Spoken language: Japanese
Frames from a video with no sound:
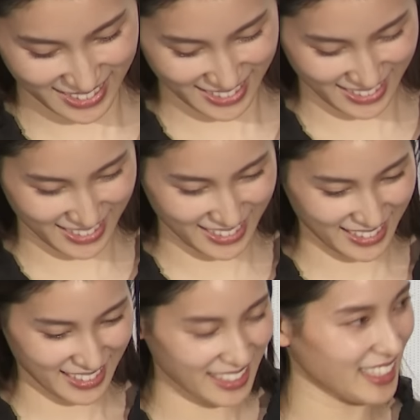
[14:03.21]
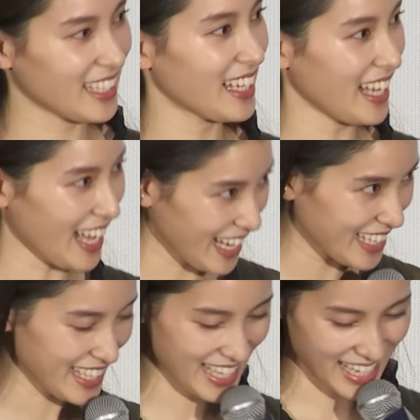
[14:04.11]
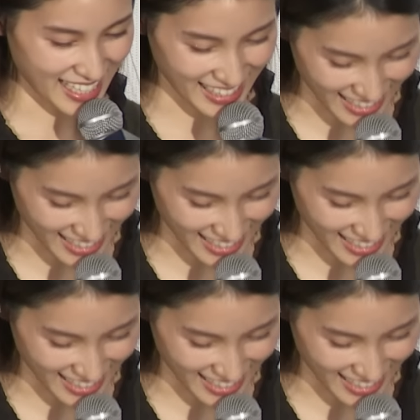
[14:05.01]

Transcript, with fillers: ありがとうございます素敵